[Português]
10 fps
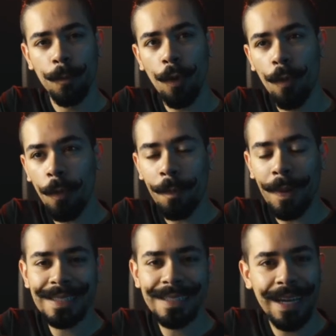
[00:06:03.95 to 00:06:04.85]
com o
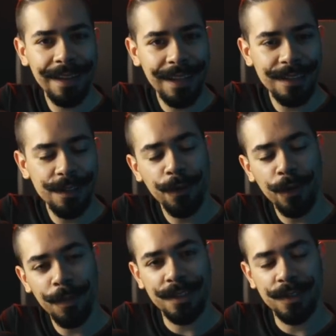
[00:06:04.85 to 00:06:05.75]
passar das
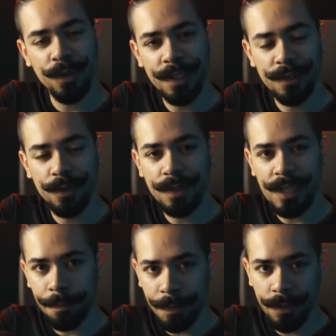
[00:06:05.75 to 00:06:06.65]
informações, dos
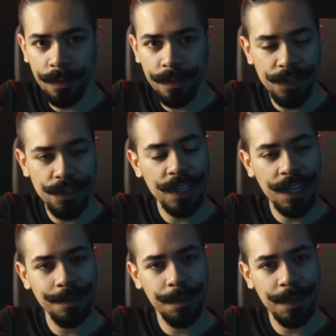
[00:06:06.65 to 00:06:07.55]
capítulos que a gente
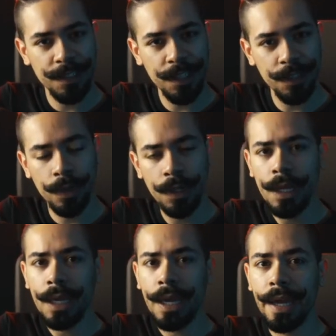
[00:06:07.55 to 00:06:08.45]
acaba passando,
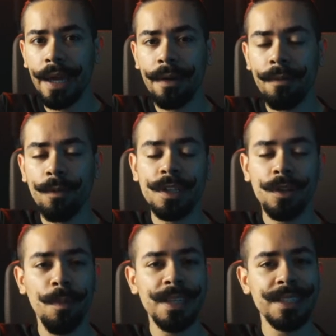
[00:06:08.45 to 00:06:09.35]
é, você
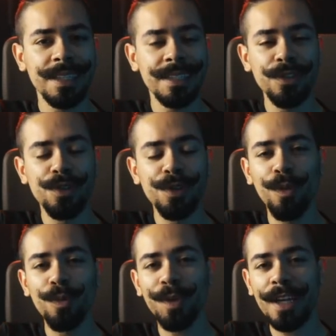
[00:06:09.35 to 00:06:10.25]
começa a sentir
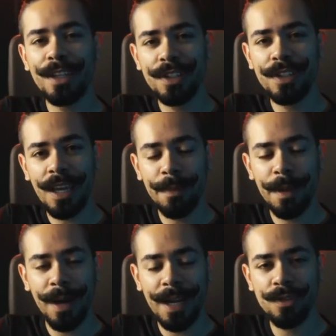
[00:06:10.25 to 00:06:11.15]
vontade de
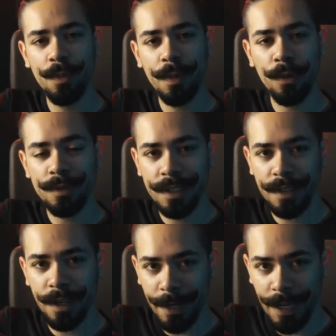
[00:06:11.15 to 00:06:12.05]
saber mais sobre alguns
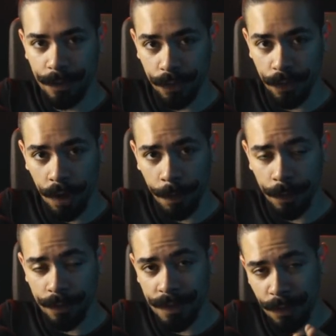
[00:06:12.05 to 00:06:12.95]
determinados
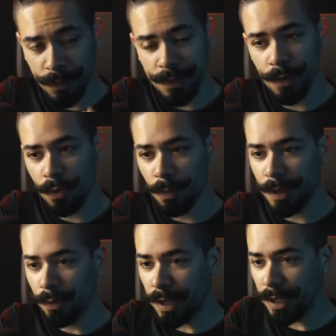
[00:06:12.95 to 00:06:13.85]
tópicos. Isso aconteceu
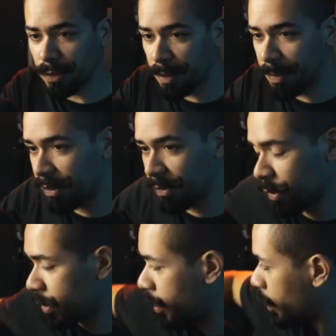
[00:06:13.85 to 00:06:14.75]
comigo lendo também
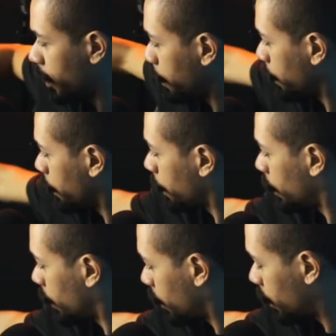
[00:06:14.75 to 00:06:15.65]
esse outro.
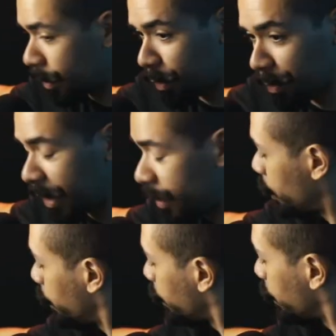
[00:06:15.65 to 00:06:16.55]
Só um
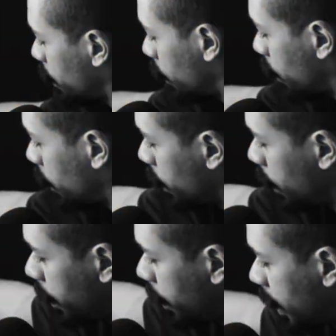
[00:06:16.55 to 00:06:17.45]
momento.
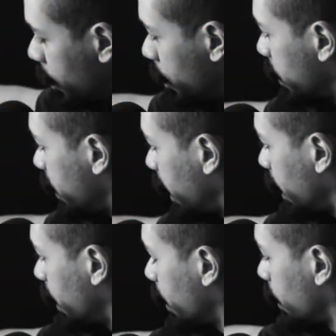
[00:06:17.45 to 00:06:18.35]
E bagunça,
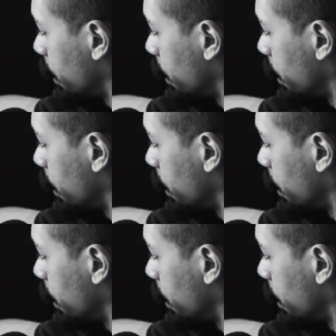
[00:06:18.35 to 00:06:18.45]
hein?